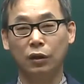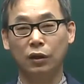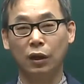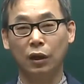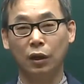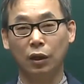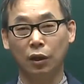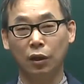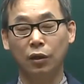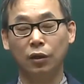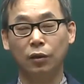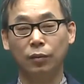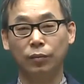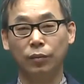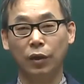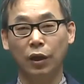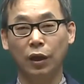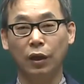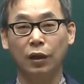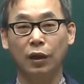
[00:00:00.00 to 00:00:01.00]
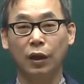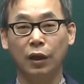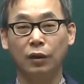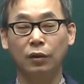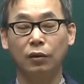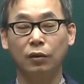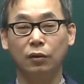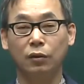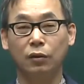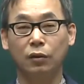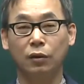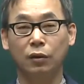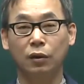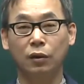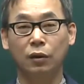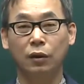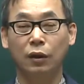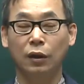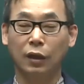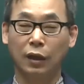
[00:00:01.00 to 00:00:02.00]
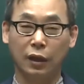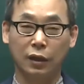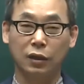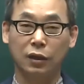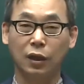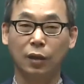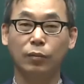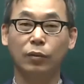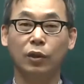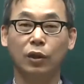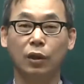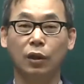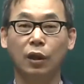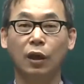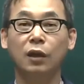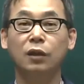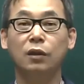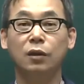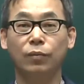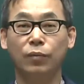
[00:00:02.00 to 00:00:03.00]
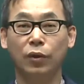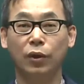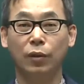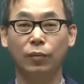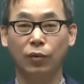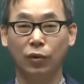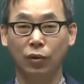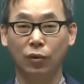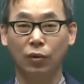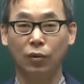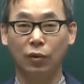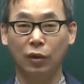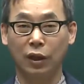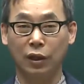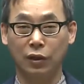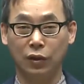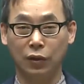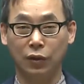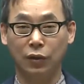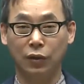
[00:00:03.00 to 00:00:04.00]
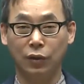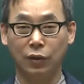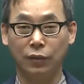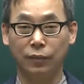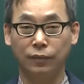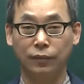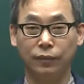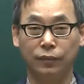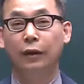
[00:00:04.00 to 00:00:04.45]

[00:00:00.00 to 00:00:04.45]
1급에 대한 것들을 같이 함께 학습해 보도록 하지요.